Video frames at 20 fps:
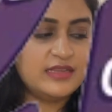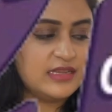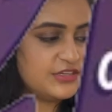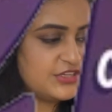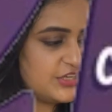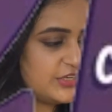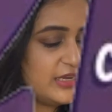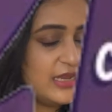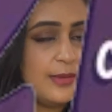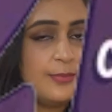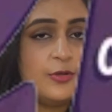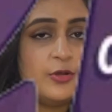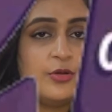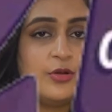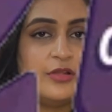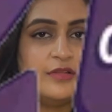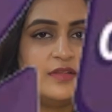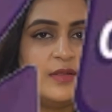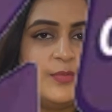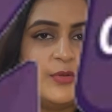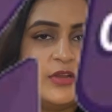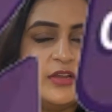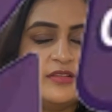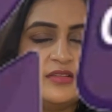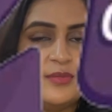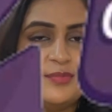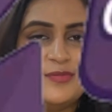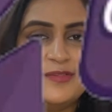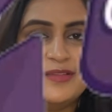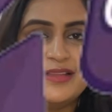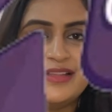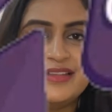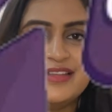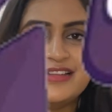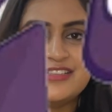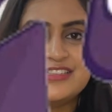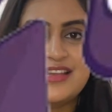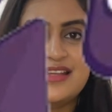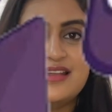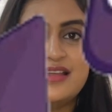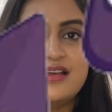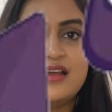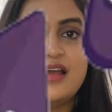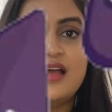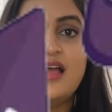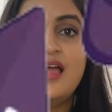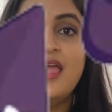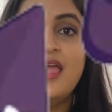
सेक्शन की आपको कौन सा प्रोडक्ट सबसे ज्यादा अच्छा लगा